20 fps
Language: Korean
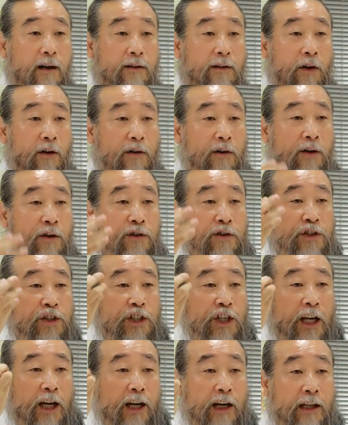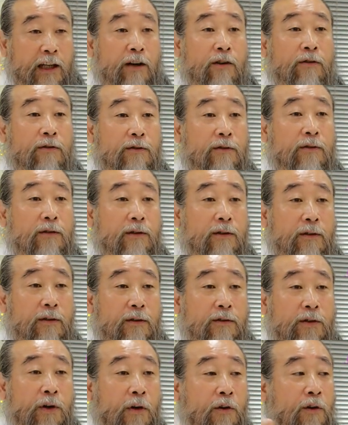더큰 지혜가 나오고
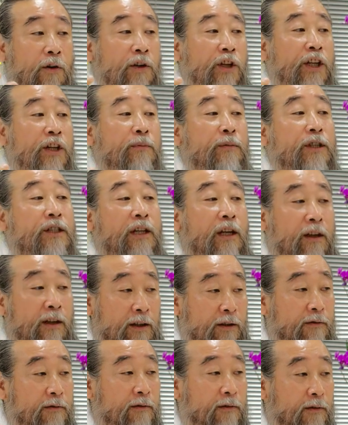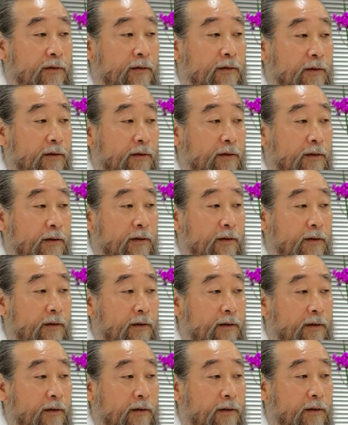더 큰 힘이 생기고
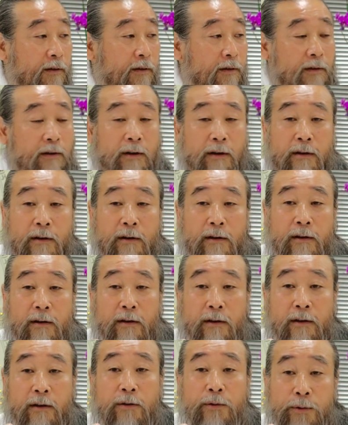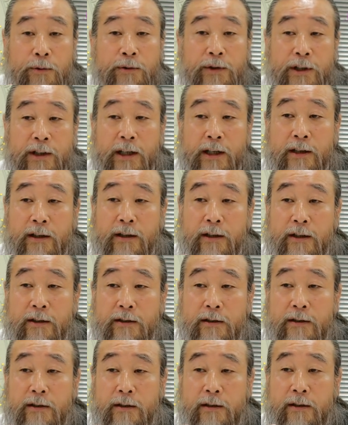어, 어 이렇게 되는 거죠.